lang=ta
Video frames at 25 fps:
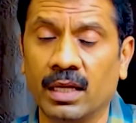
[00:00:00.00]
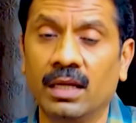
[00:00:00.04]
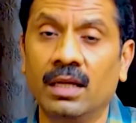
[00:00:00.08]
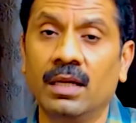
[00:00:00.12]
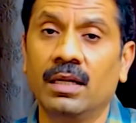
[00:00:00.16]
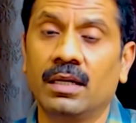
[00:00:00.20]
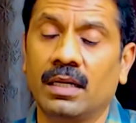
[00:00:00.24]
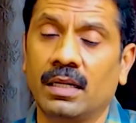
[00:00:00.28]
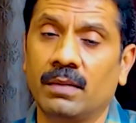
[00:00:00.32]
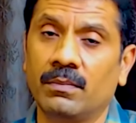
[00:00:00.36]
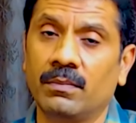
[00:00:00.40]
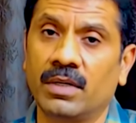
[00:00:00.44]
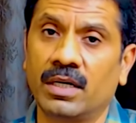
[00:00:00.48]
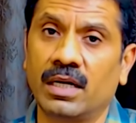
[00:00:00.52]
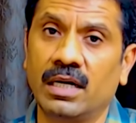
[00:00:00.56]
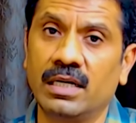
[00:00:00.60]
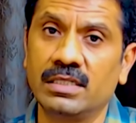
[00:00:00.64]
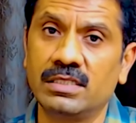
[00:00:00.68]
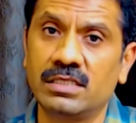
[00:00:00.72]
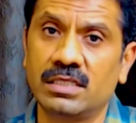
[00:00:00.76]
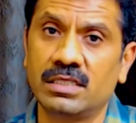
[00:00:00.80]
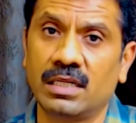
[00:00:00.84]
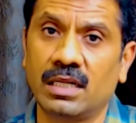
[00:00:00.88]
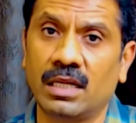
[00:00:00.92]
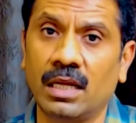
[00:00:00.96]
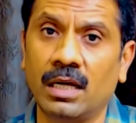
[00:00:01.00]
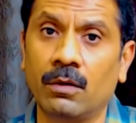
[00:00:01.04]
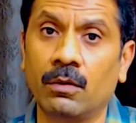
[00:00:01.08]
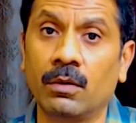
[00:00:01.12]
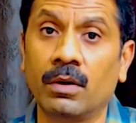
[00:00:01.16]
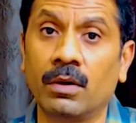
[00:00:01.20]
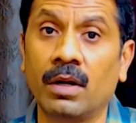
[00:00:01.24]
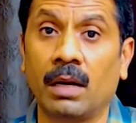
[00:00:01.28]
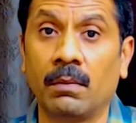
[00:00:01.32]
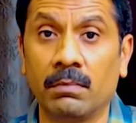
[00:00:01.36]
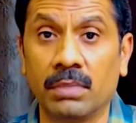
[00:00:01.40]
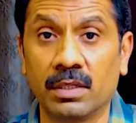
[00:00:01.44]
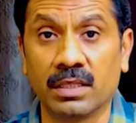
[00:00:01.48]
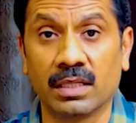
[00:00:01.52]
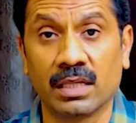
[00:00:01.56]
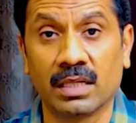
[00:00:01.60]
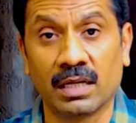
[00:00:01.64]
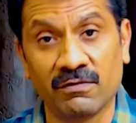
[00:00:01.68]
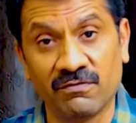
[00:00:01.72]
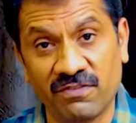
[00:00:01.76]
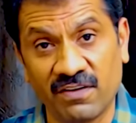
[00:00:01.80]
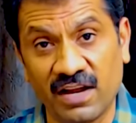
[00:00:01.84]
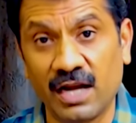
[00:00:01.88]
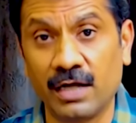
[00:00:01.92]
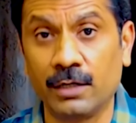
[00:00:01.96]
நமக்கு அடிஷ்னலாக ஒரு ஐம்பது கிராம்
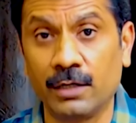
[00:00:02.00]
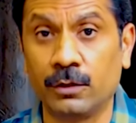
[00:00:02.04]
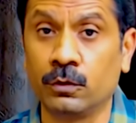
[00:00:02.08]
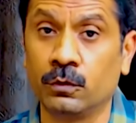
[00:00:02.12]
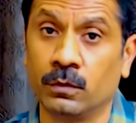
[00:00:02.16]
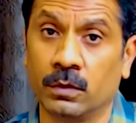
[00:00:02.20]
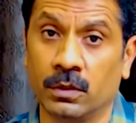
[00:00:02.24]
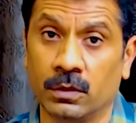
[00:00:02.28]
ஃபேட்டும் வரும்